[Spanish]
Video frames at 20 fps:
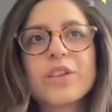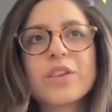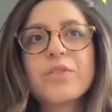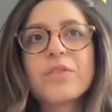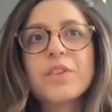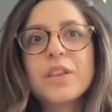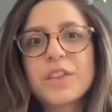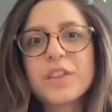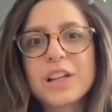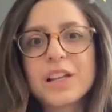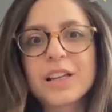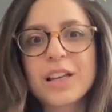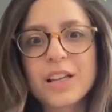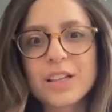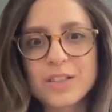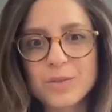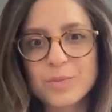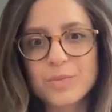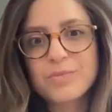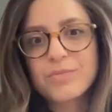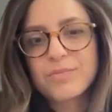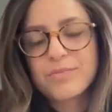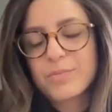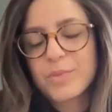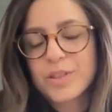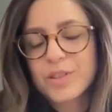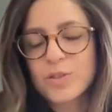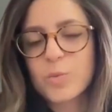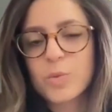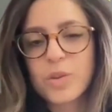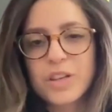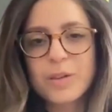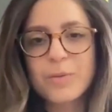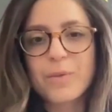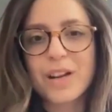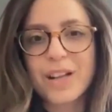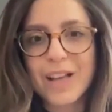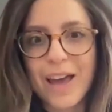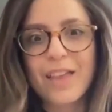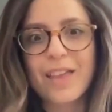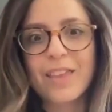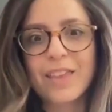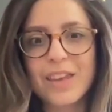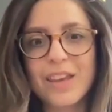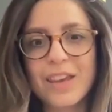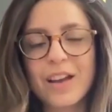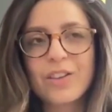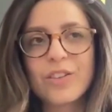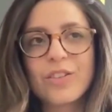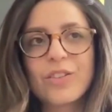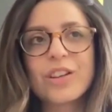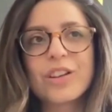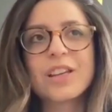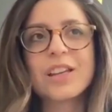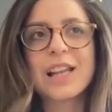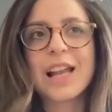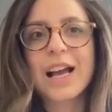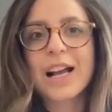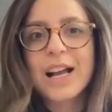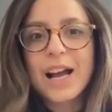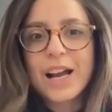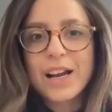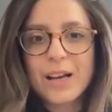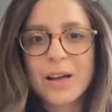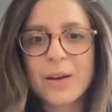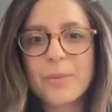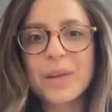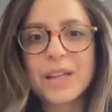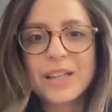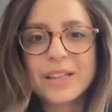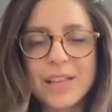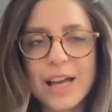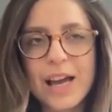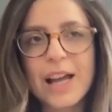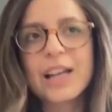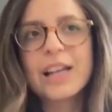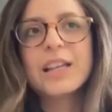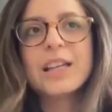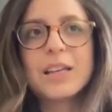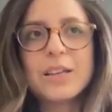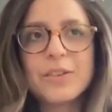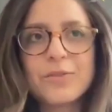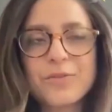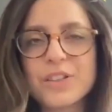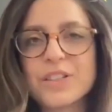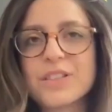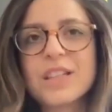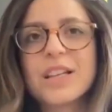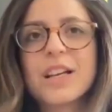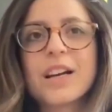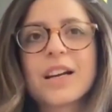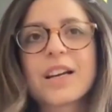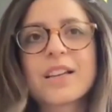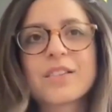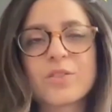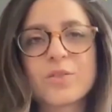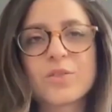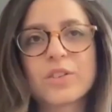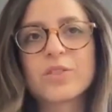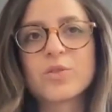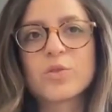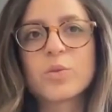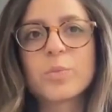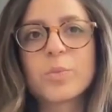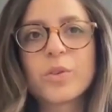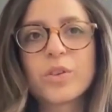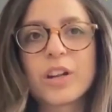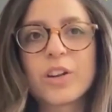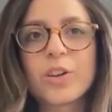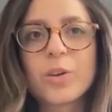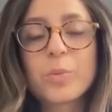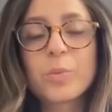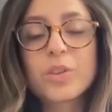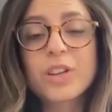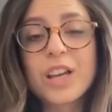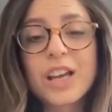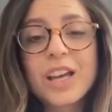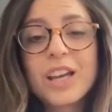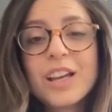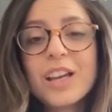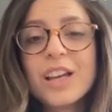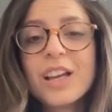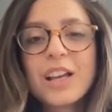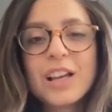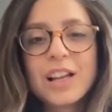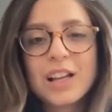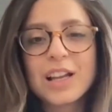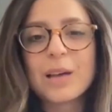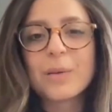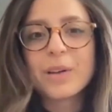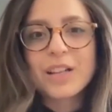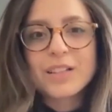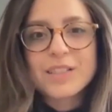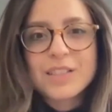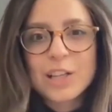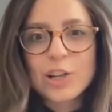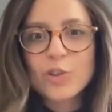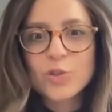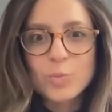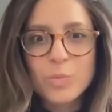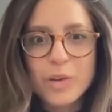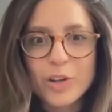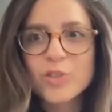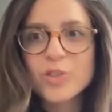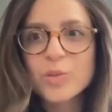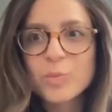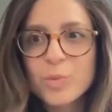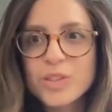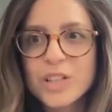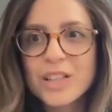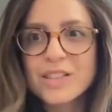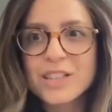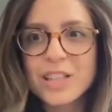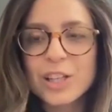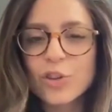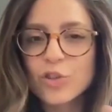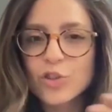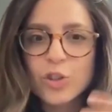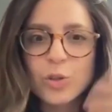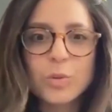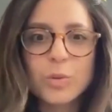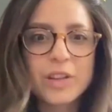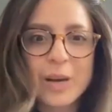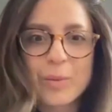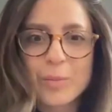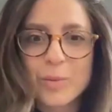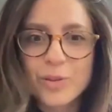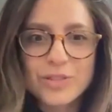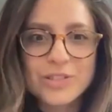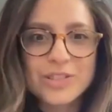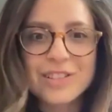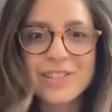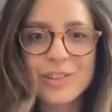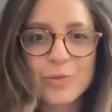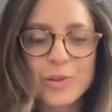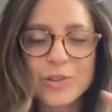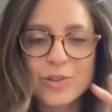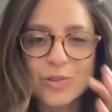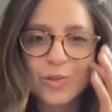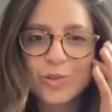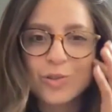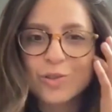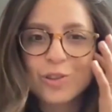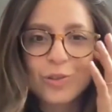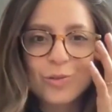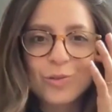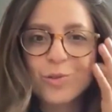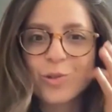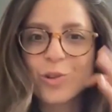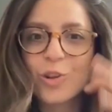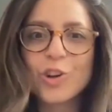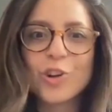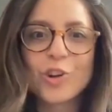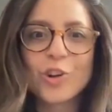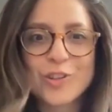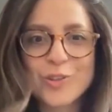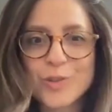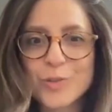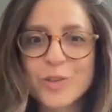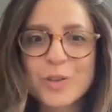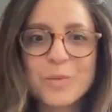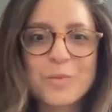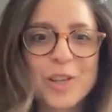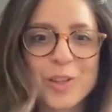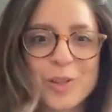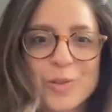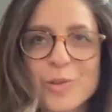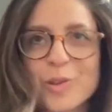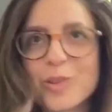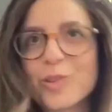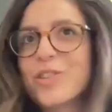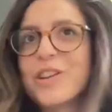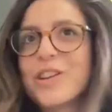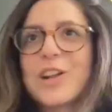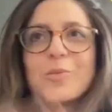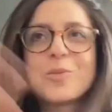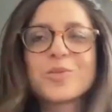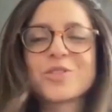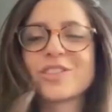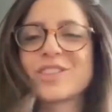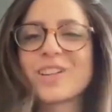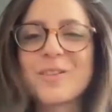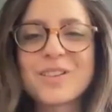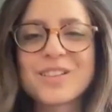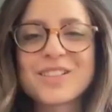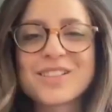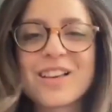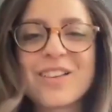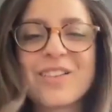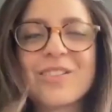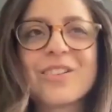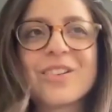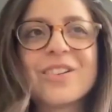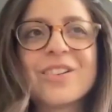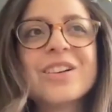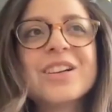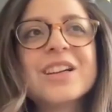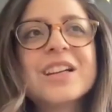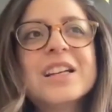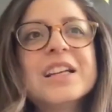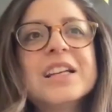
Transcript: difícil que es pues, sobrellevar cada día, ¿no? Y la carga mental y física que, que supone, ¿no? Porque la verdad es que los humanos somos así, nos olvidamos nuestro dolor y sufrimiento cuando ya lo hemos atravesado, ¿no?